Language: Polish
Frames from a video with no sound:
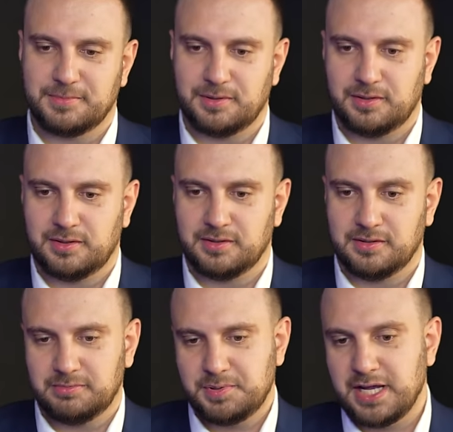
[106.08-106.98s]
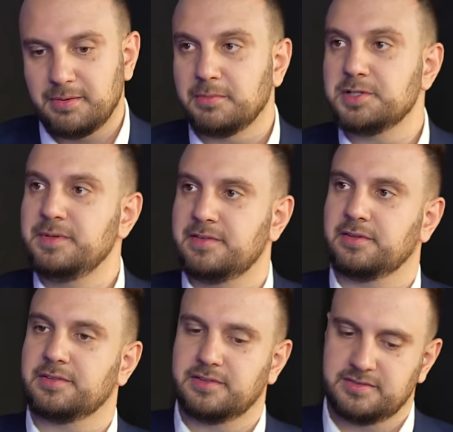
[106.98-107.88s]
bo chciałem robić
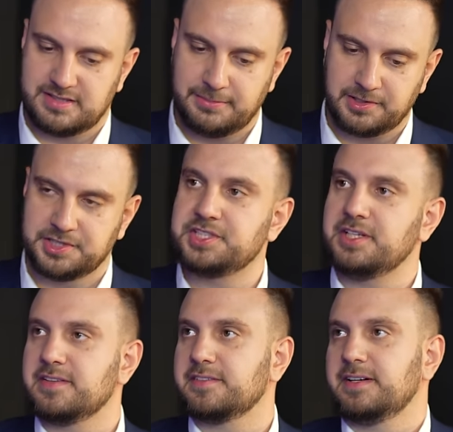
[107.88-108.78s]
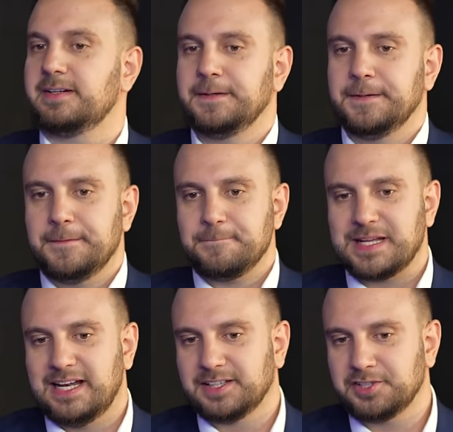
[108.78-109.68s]
biznes od samego dzieciństwa,
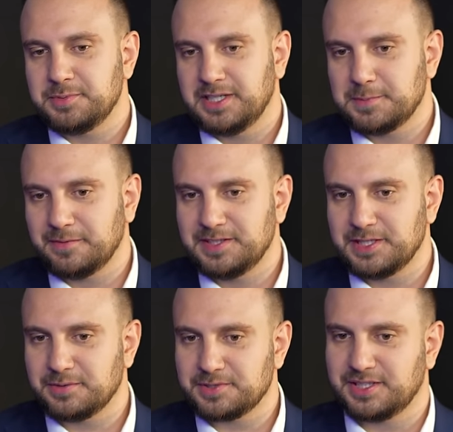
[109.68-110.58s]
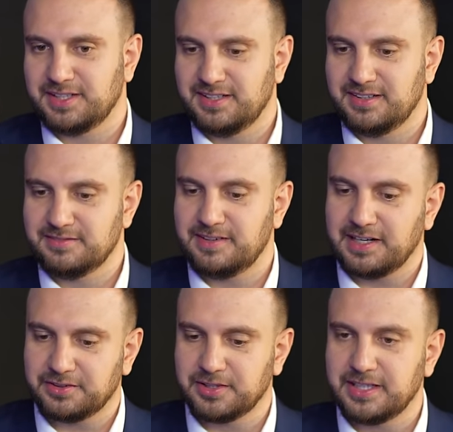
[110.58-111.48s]
ale ktoś mi kiedyś powiedział, że
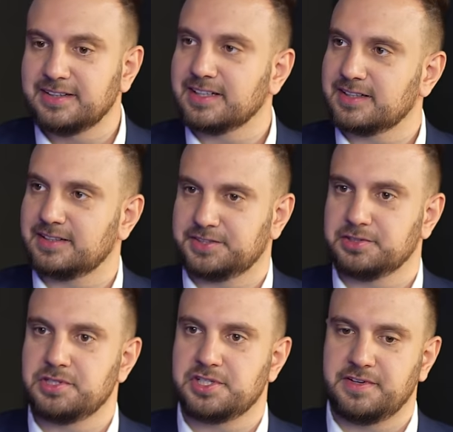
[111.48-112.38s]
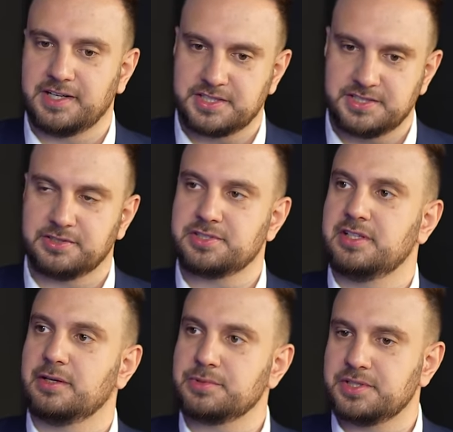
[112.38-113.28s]
warto jednak czegoś doświadczyć,
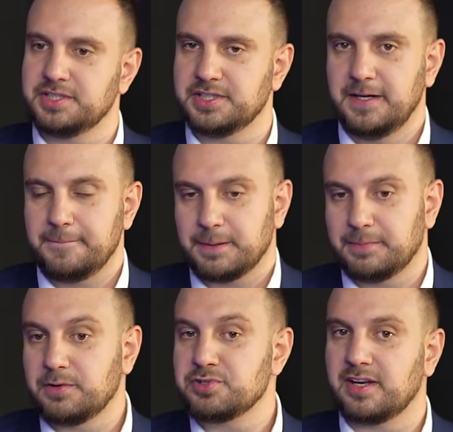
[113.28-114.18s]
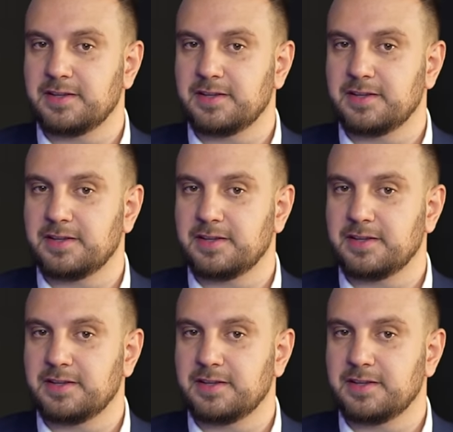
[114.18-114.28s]
czegoś się nauczyć, bo ja